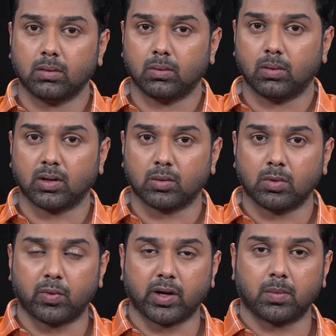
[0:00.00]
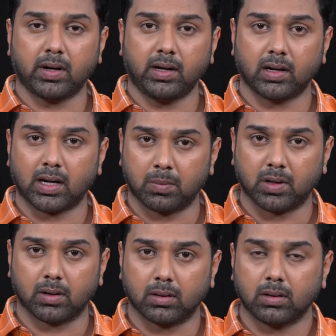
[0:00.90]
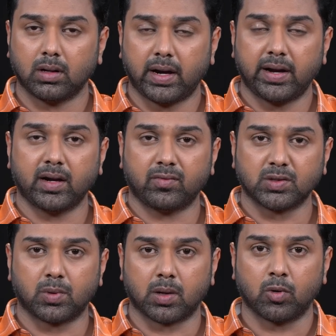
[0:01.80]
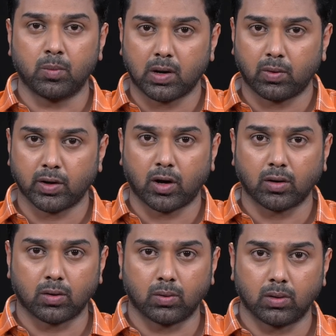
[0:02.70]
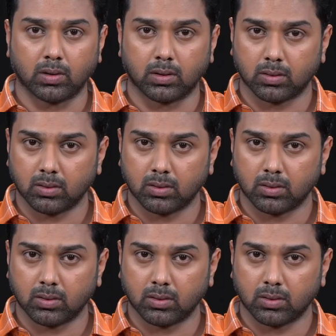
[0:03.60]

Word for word: உங்களுக்கு ரொம்ப பிடிக்குமா இல்லை நம்ம இந்தியன் ஃபாஸ்ட் பாலர் பும்ராவோட யார்க்கர் உங்களுக்கு